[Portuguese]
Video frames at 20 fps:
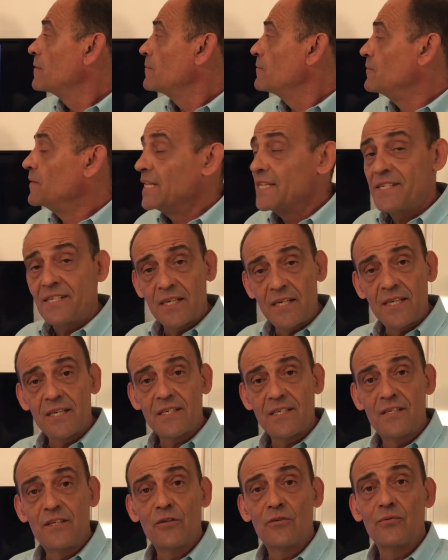nesse
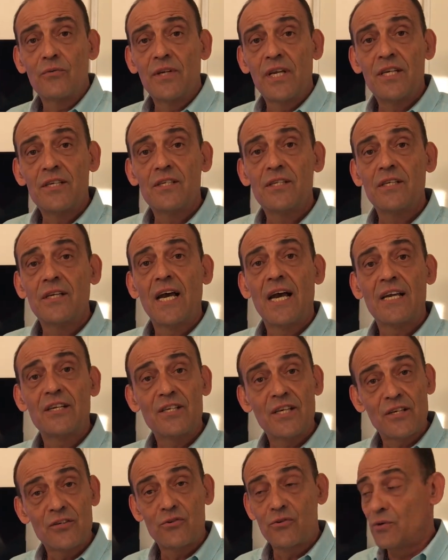quesito né, de
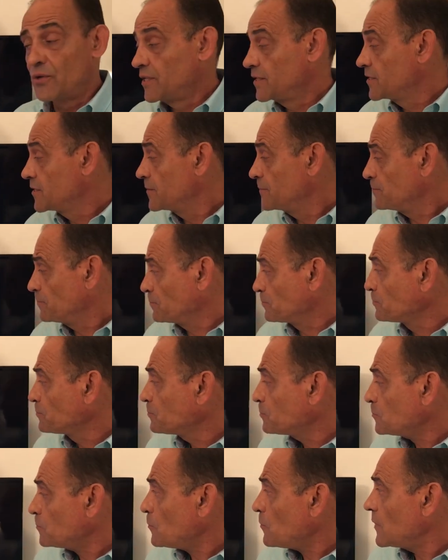radiações.
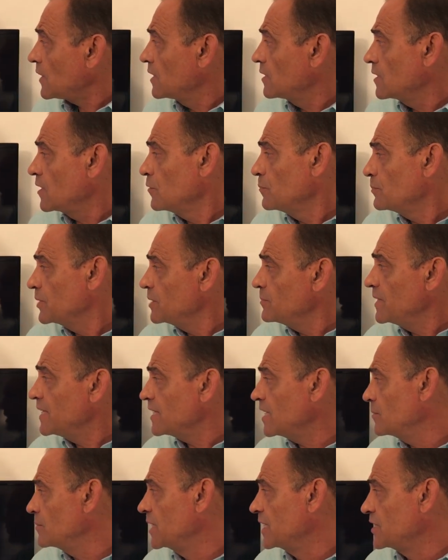Então,
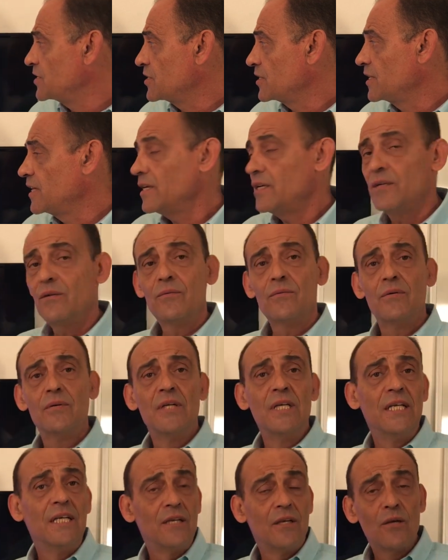primeiramente, né,
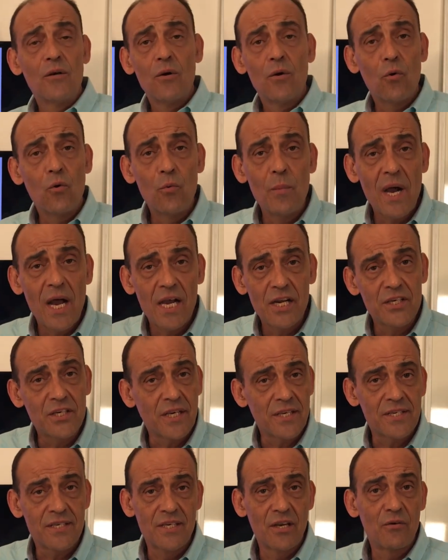uma
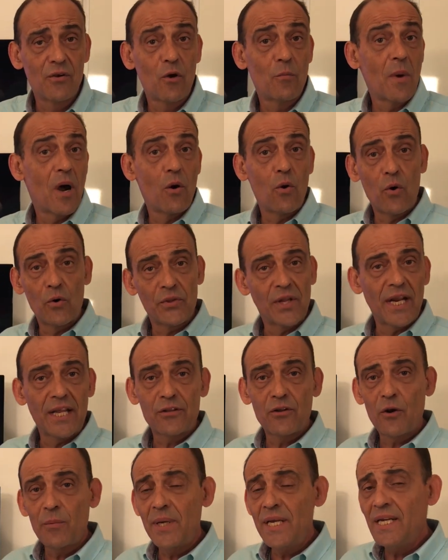radiação é uma onda
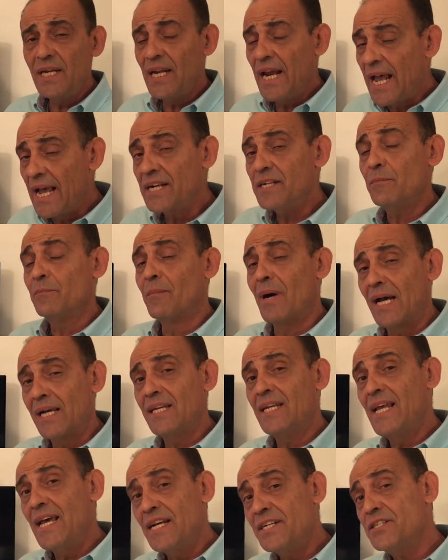
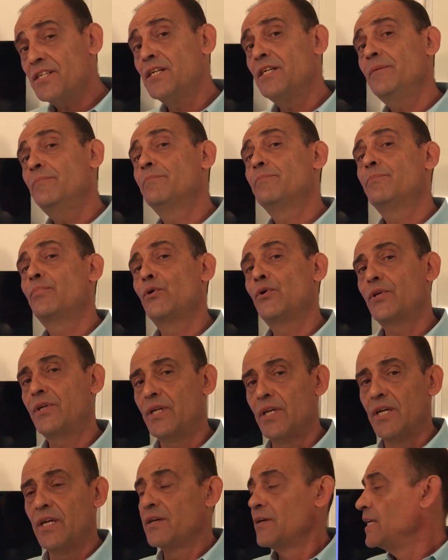eletromagnética
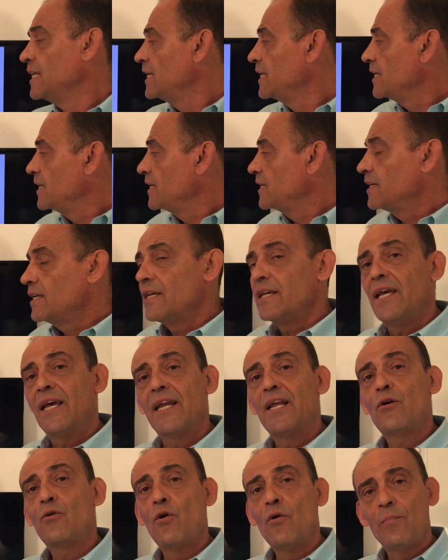porque
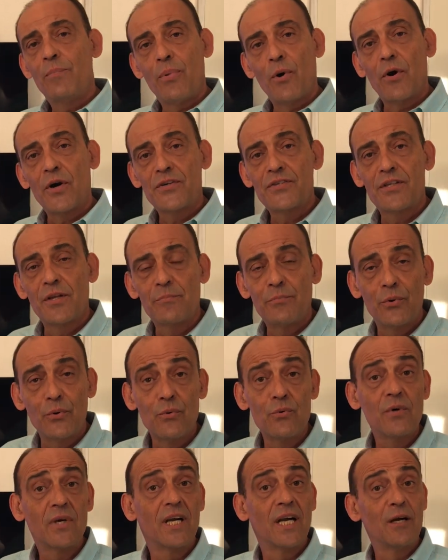ela é composta por
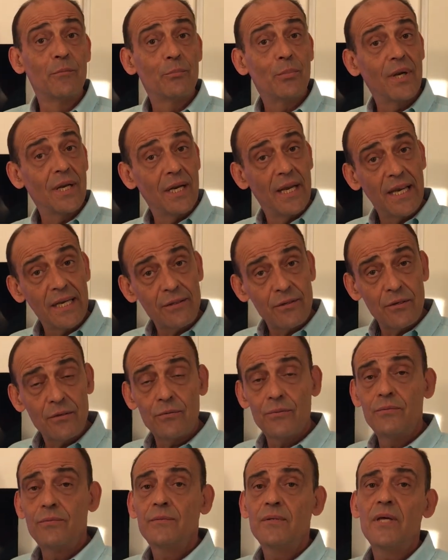um campo
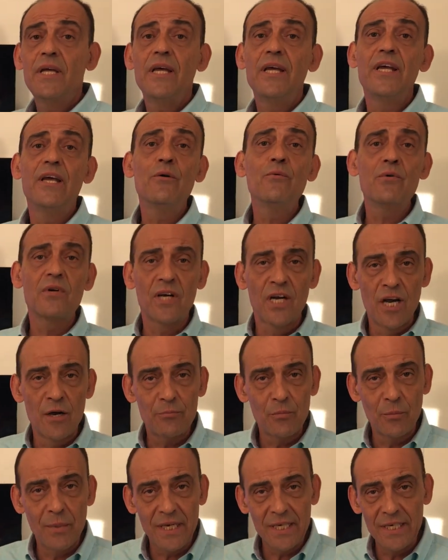elétrico e um
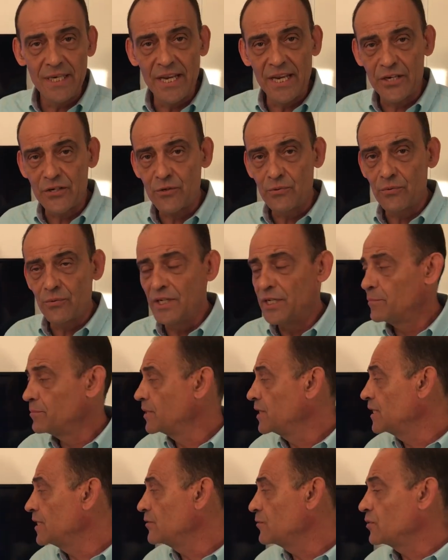campo magnético.
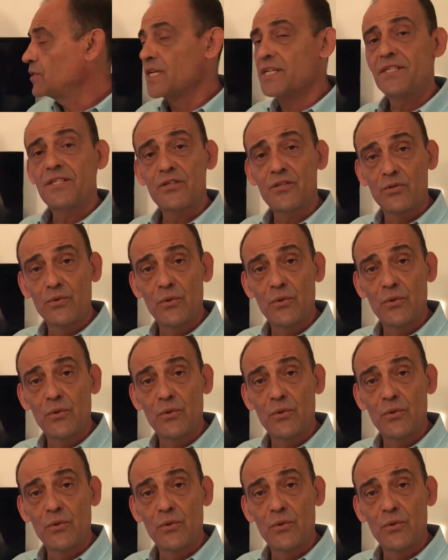Lembrando que esses